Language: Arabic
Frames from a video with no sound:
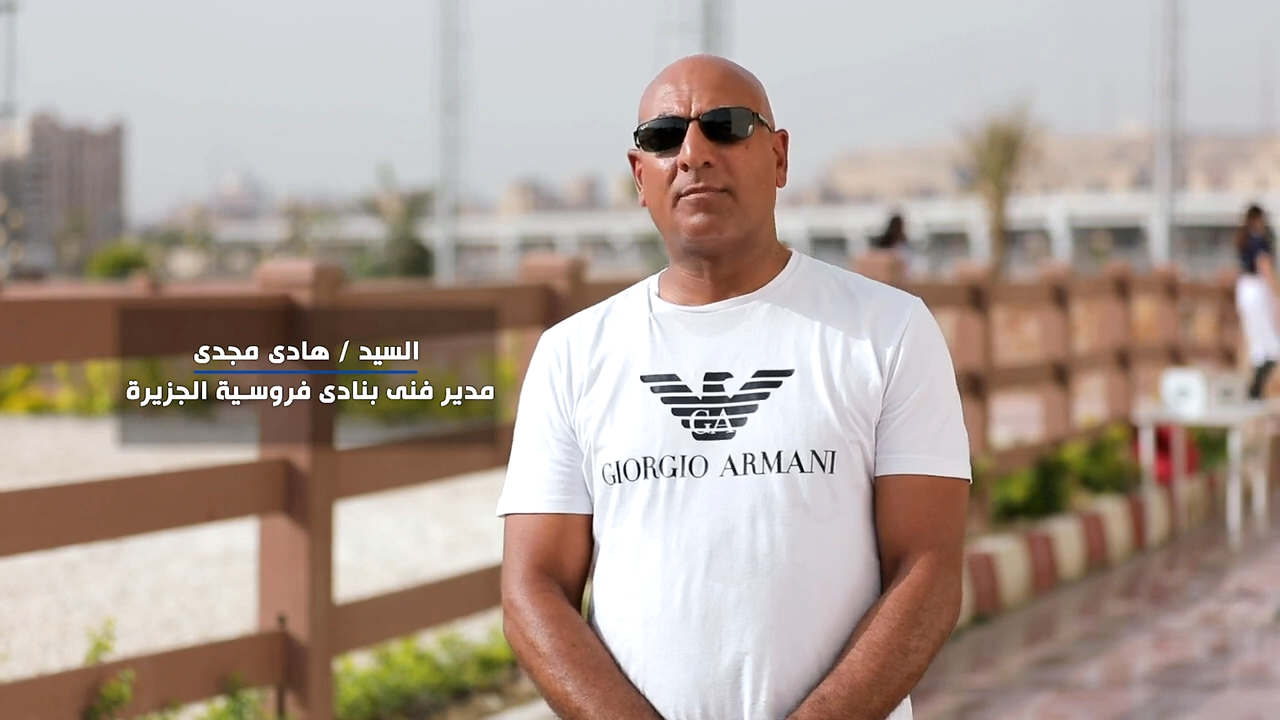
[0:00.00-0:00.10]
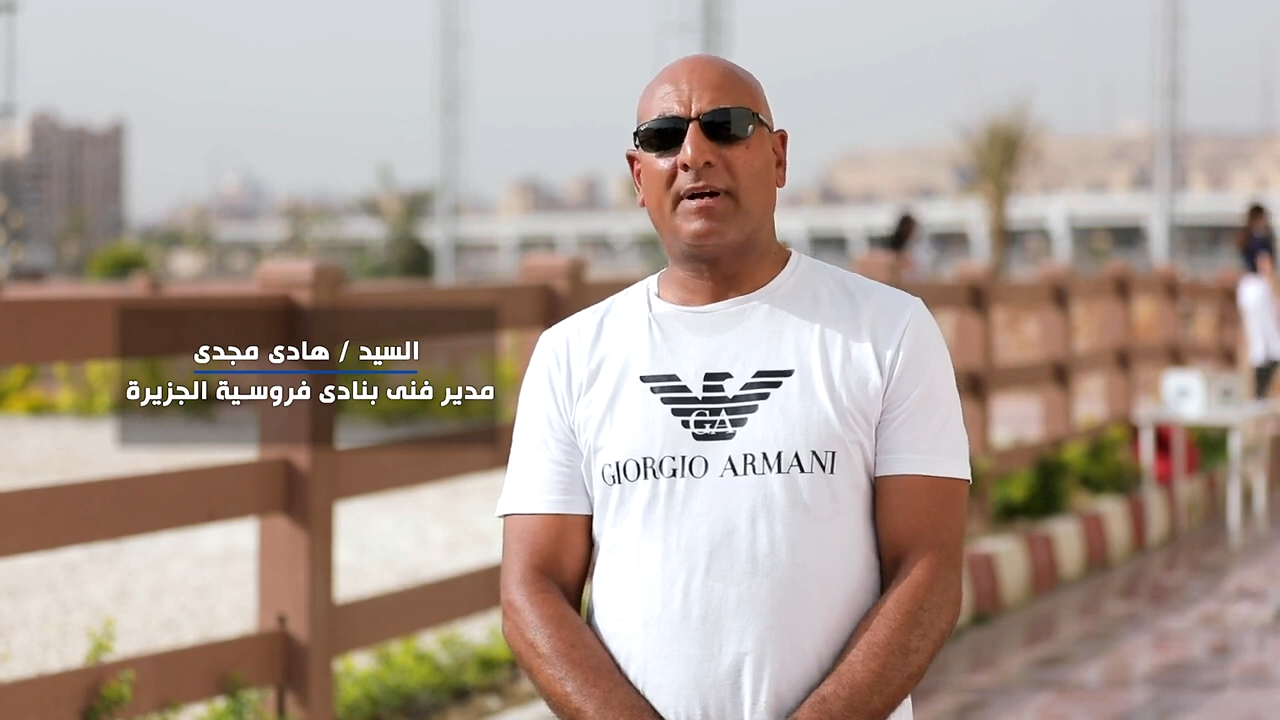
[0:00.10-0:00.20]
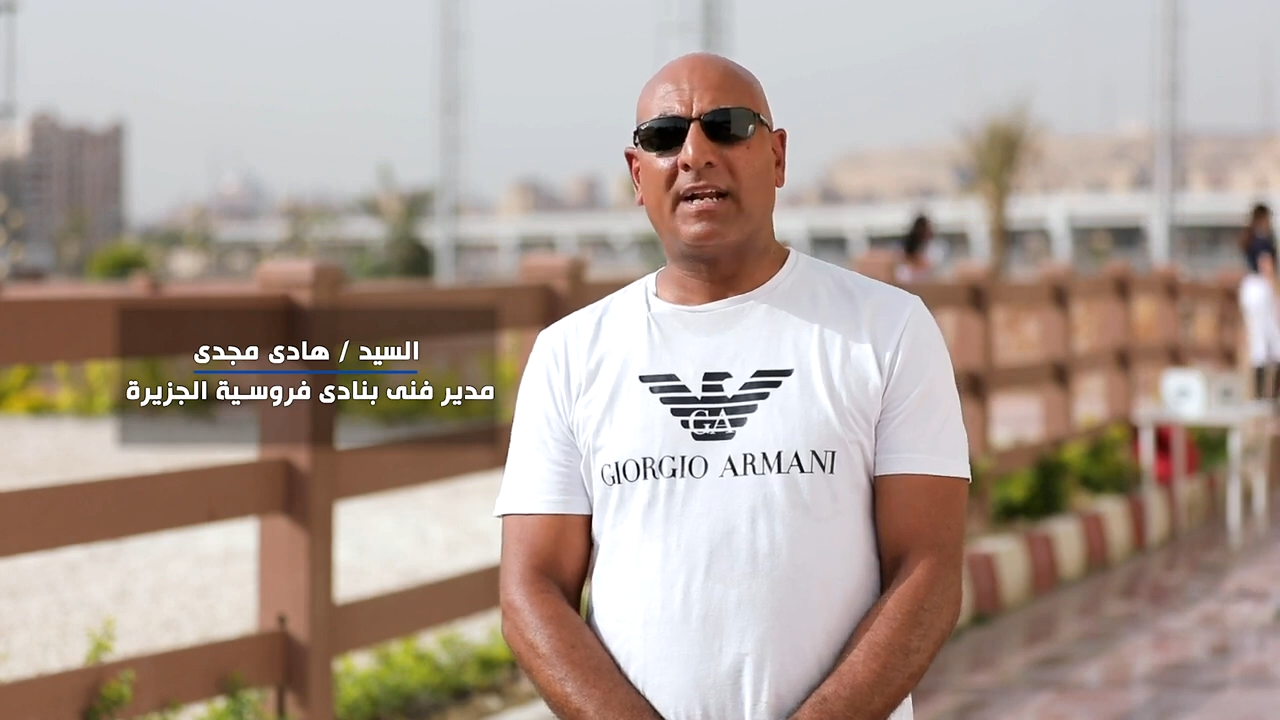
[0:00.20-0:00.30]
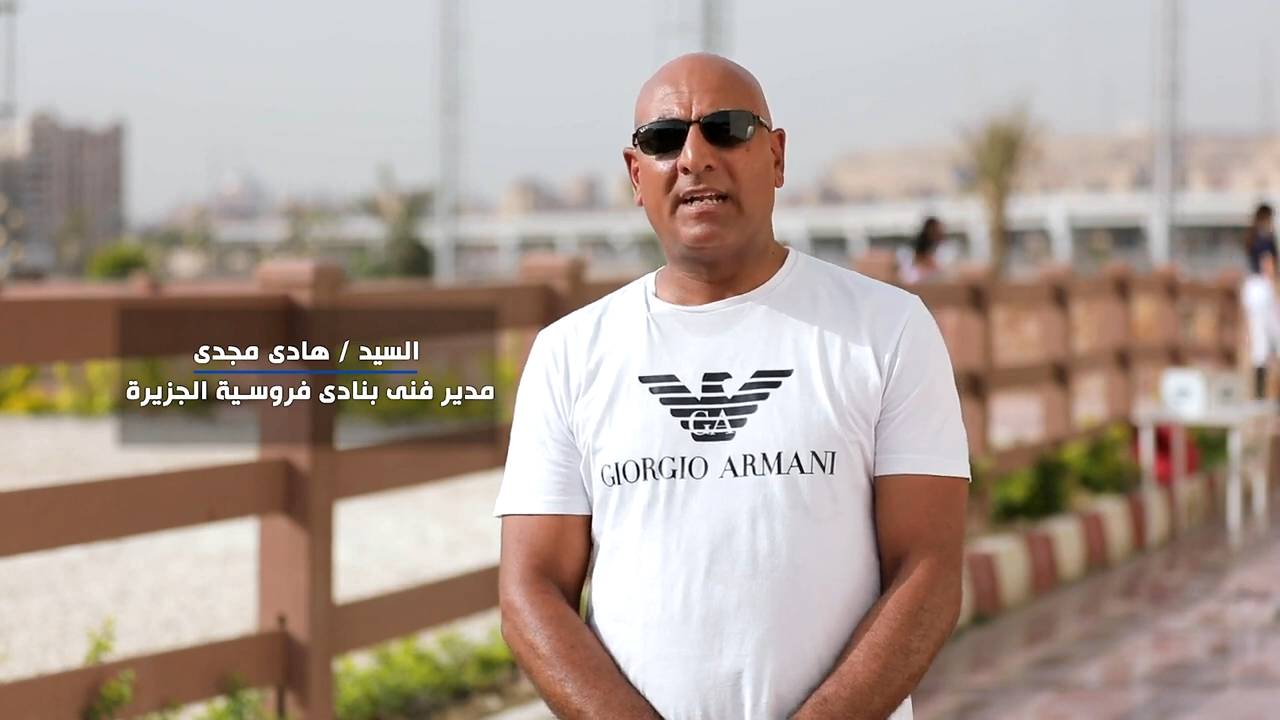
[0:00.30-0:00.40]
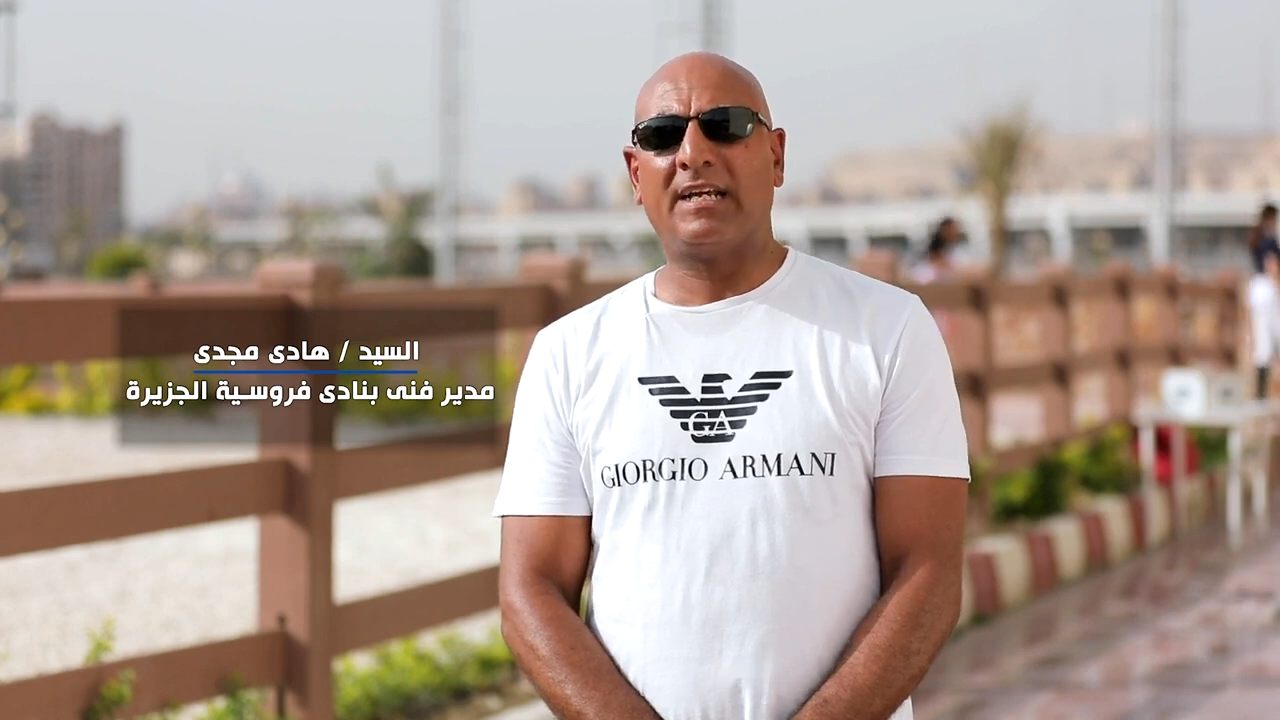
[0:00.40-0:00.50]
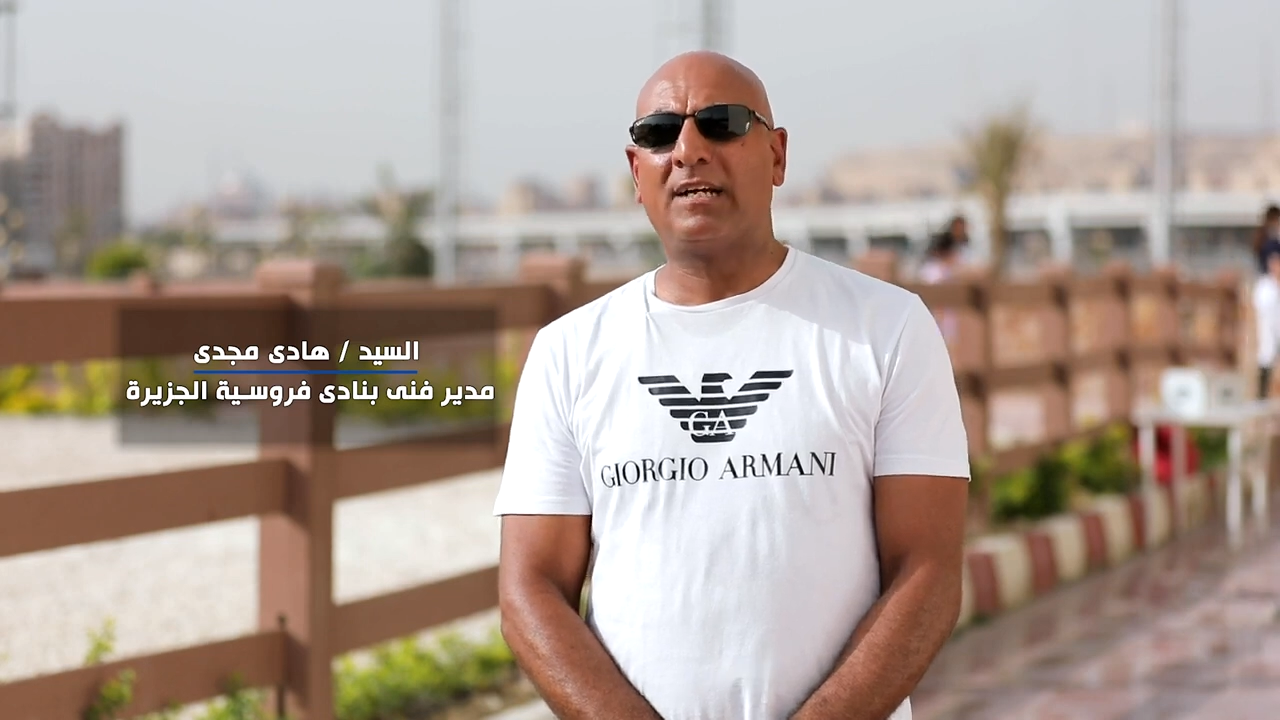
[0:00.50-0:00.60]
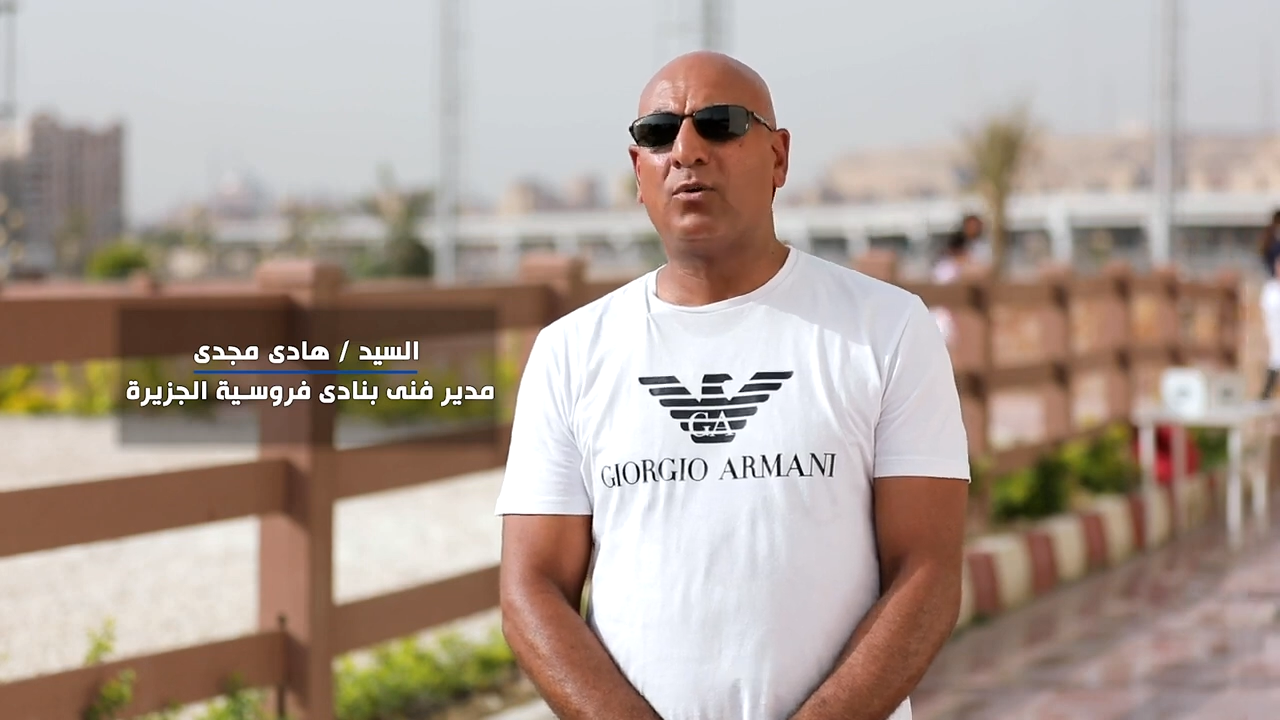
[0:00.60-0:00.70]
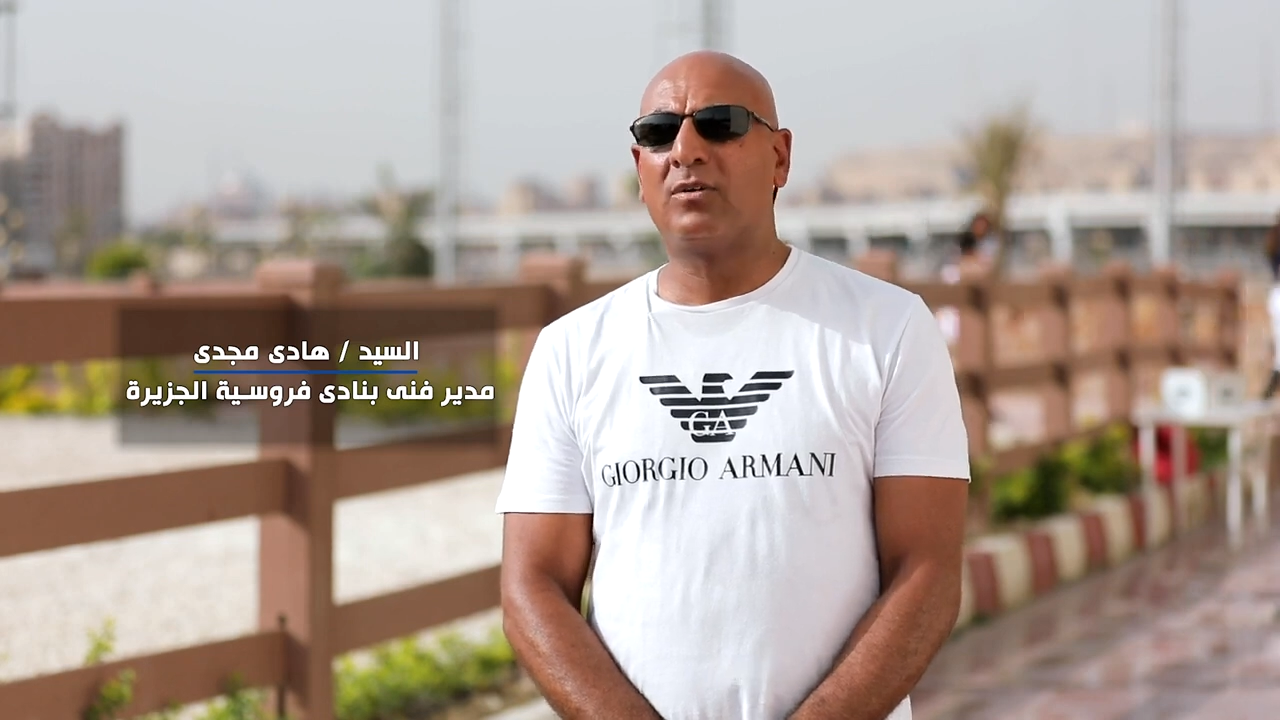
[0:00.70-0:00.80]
المحليه